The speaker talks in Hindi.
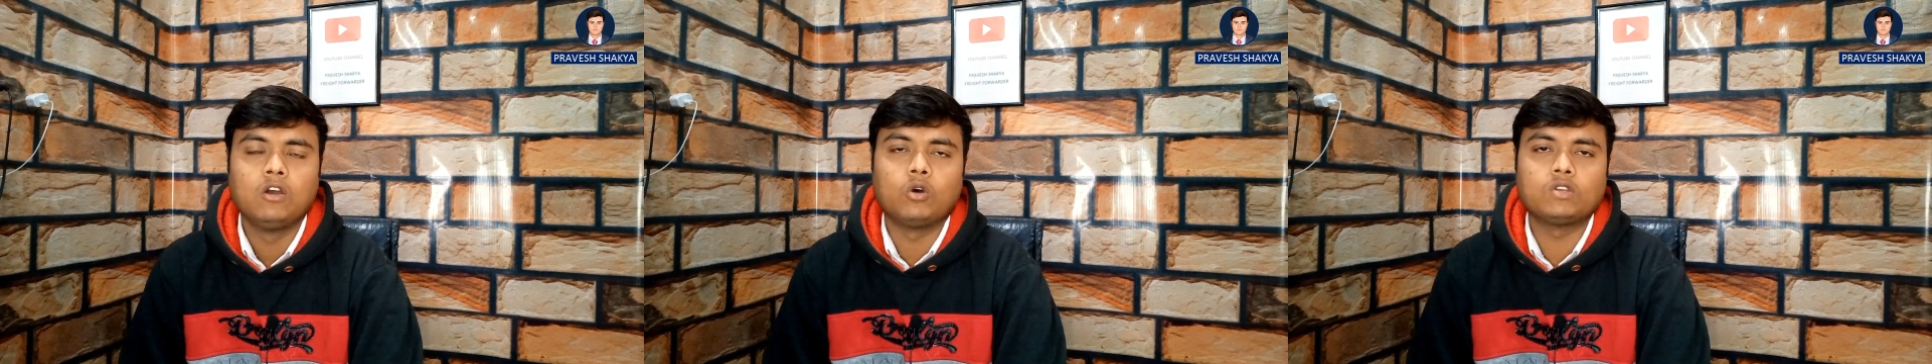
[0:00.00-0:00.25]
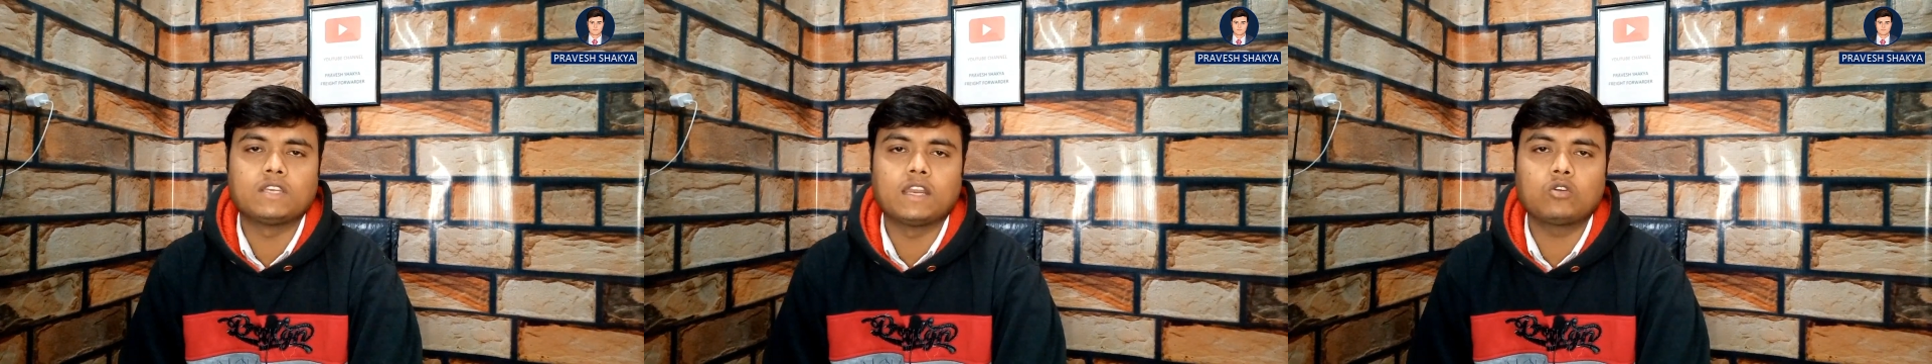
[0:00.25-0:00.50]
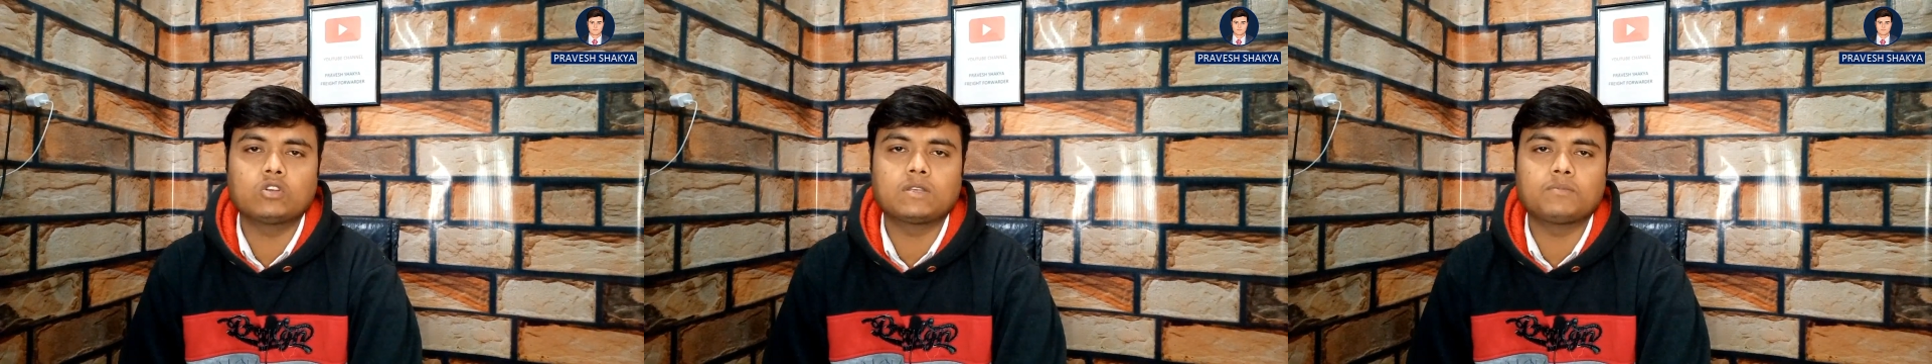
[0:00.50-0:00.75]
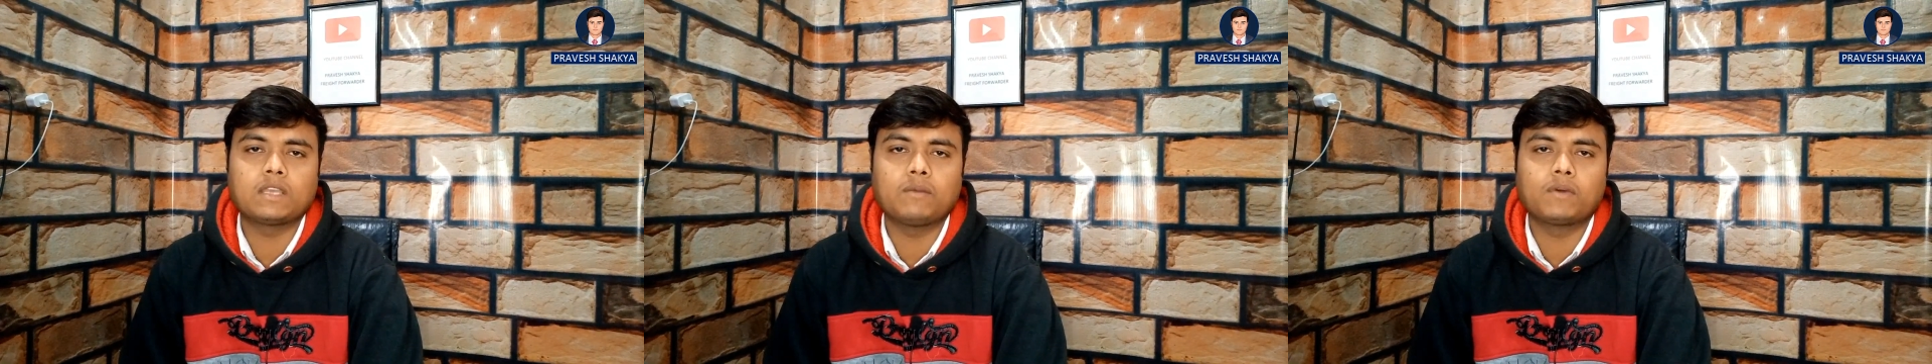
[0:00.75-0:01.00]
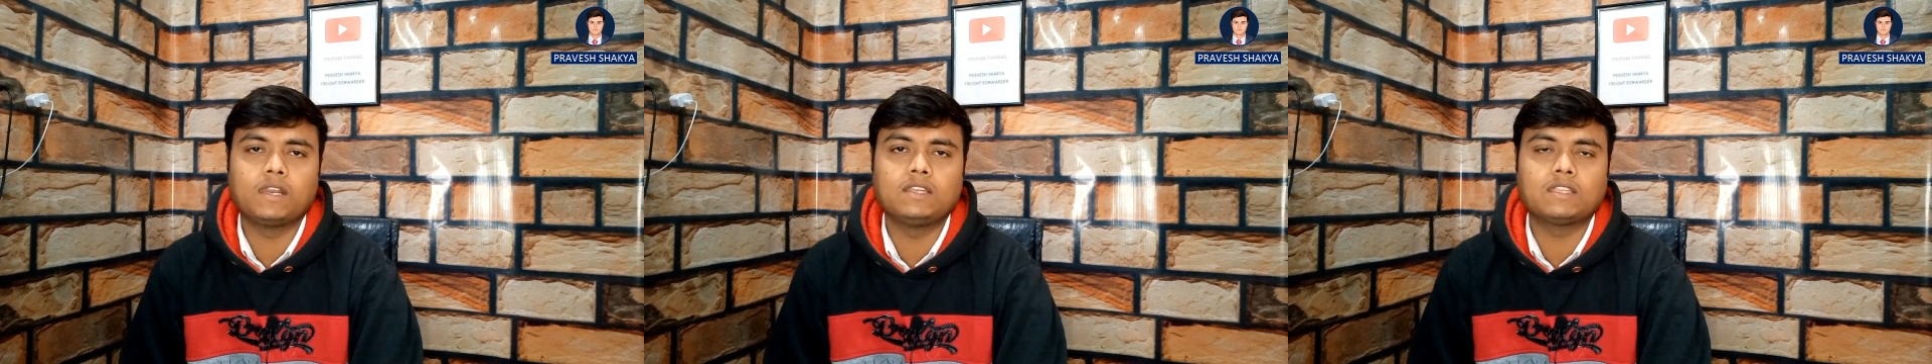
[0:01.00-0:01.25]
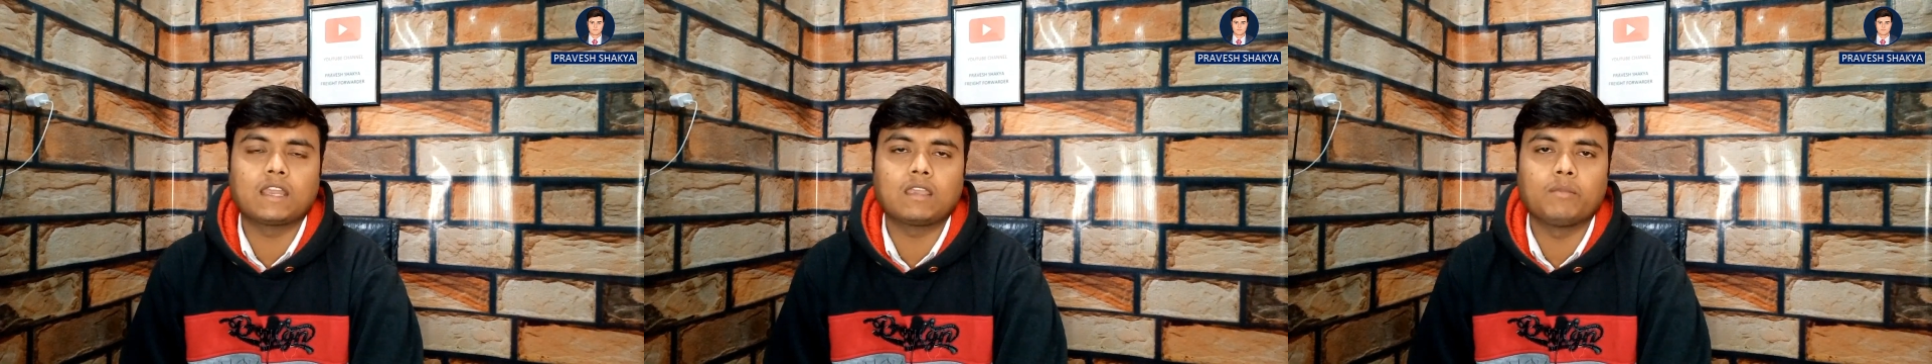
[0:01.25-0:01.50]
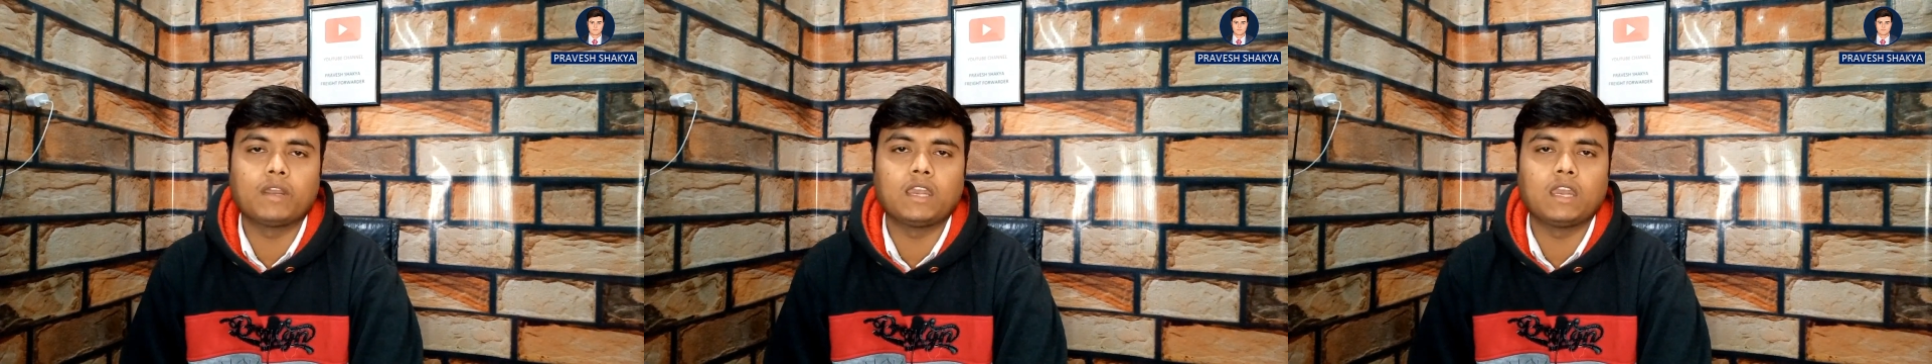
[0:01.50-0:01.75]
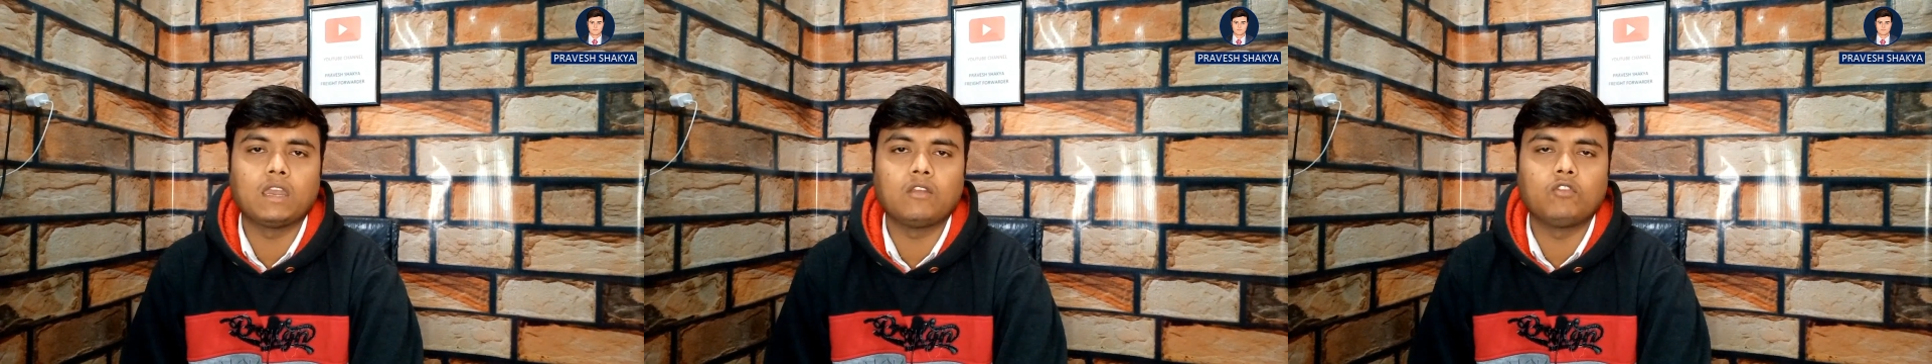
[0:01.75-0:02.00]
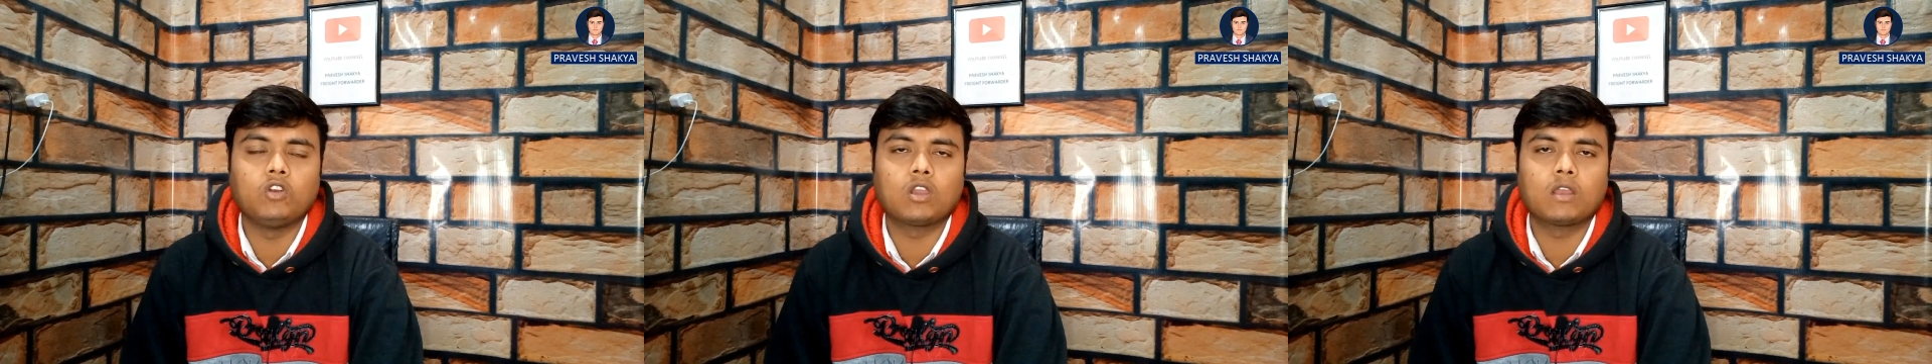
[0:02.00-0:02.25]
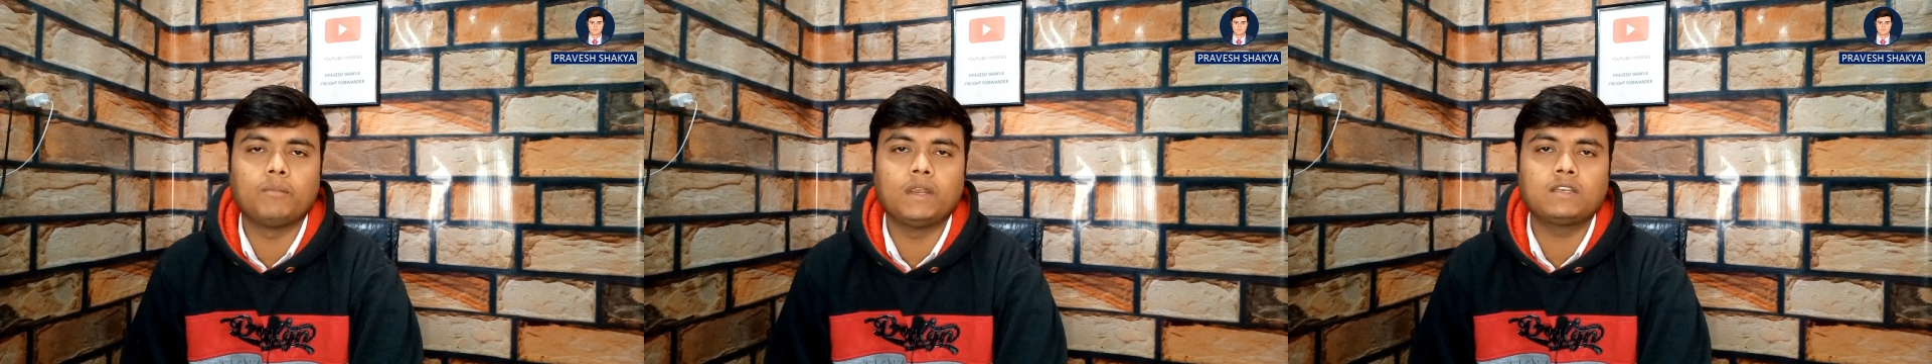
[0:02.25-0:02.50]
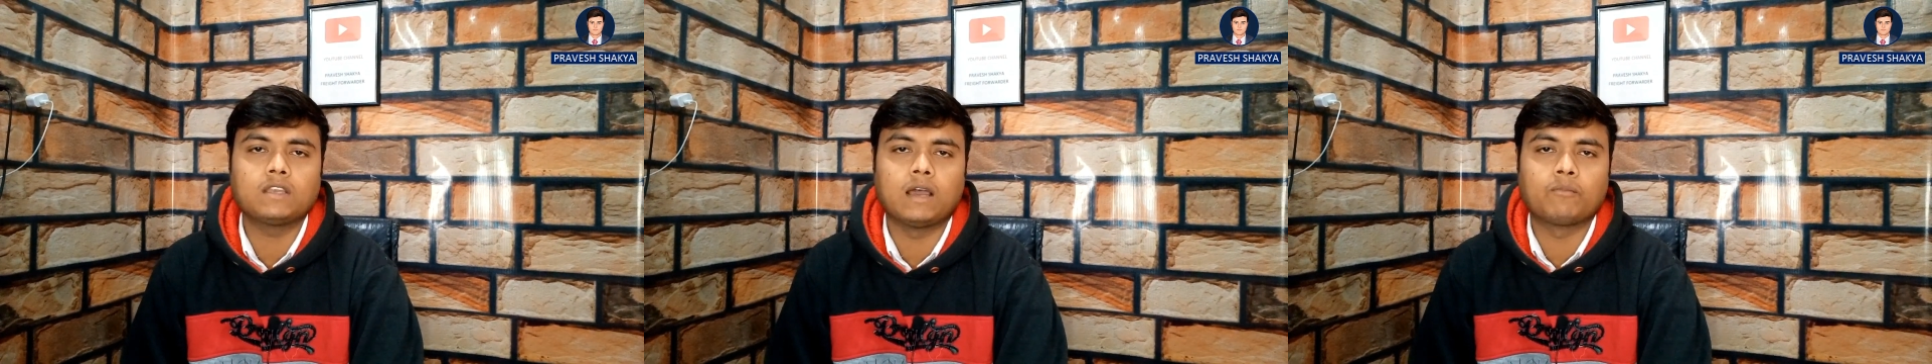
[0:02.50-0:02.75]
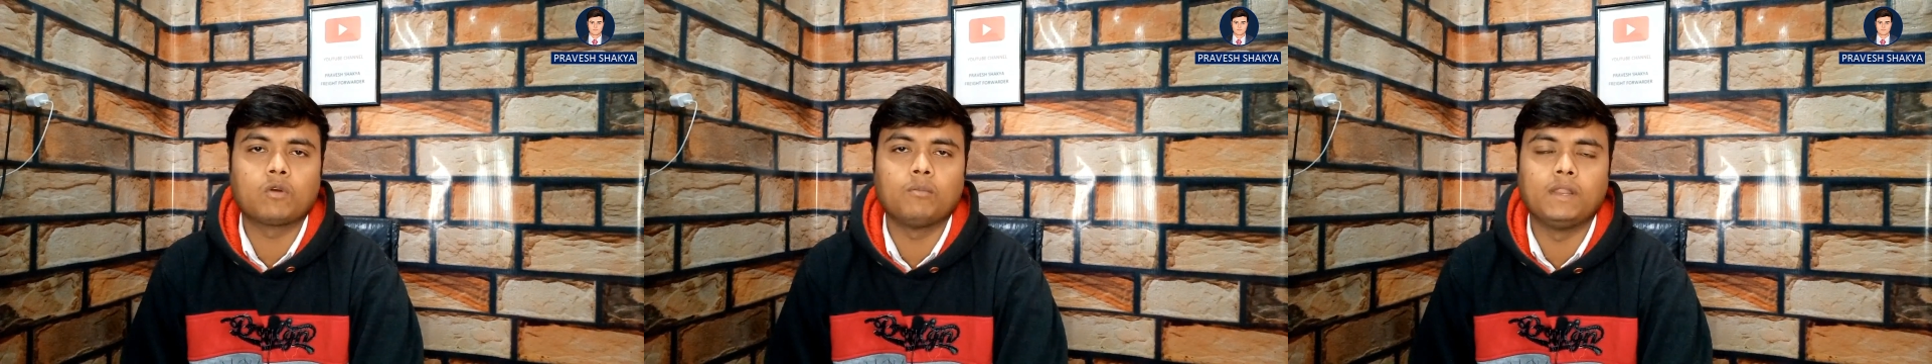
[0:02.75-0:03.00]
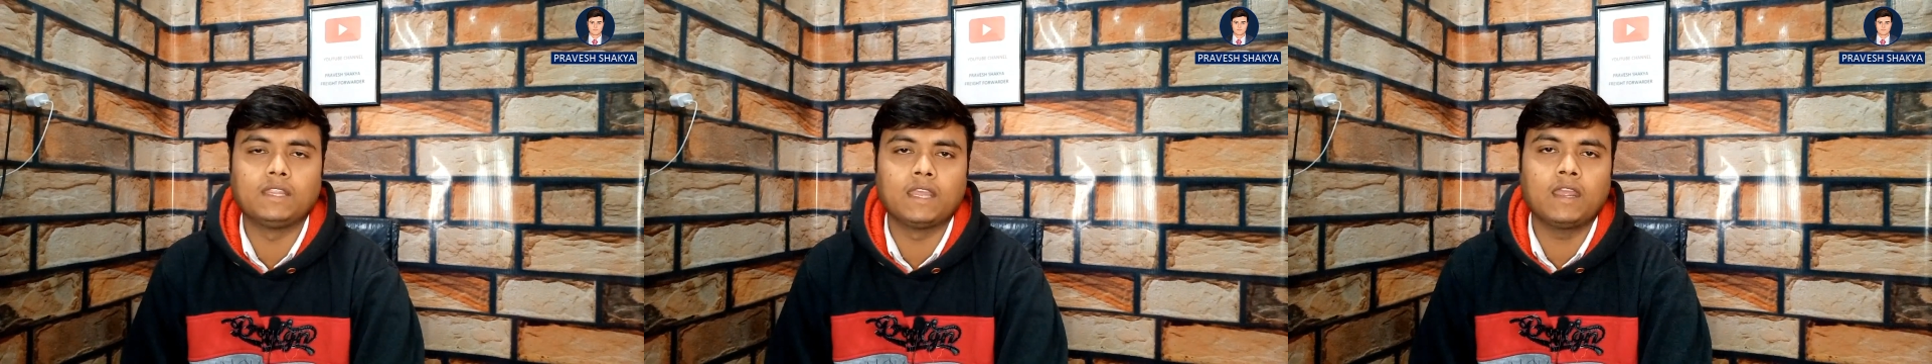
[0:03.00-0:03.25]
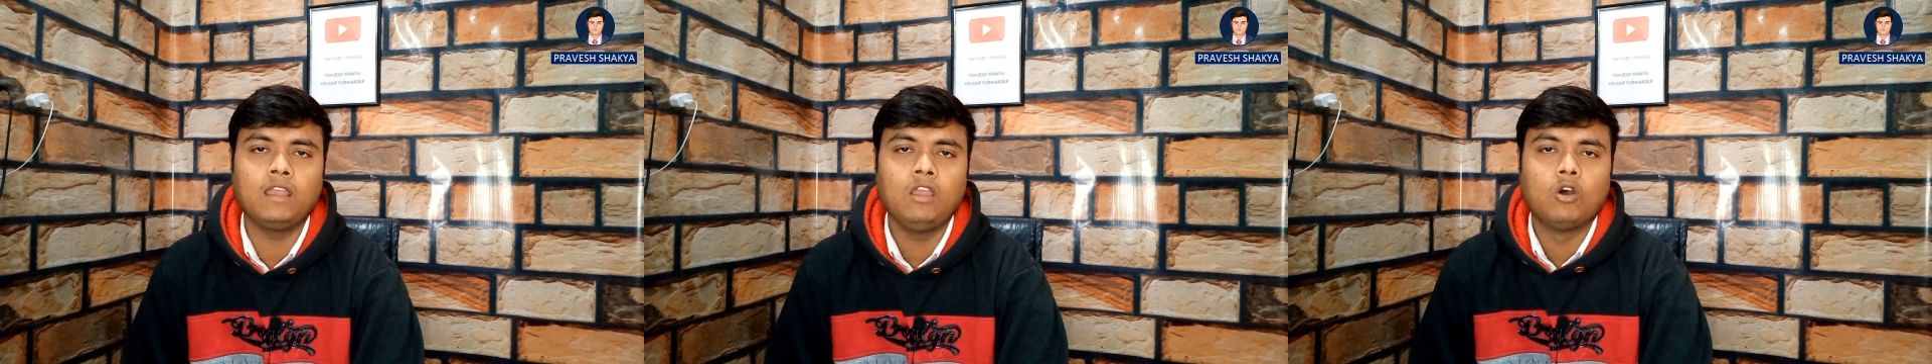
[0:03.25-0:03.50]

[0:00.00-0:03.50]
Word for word: और चैनल को सब्सक्राइब कर लीजिए ताकि हमारी नई नई वीडियो की अपडेट्स आपको मिलती रहे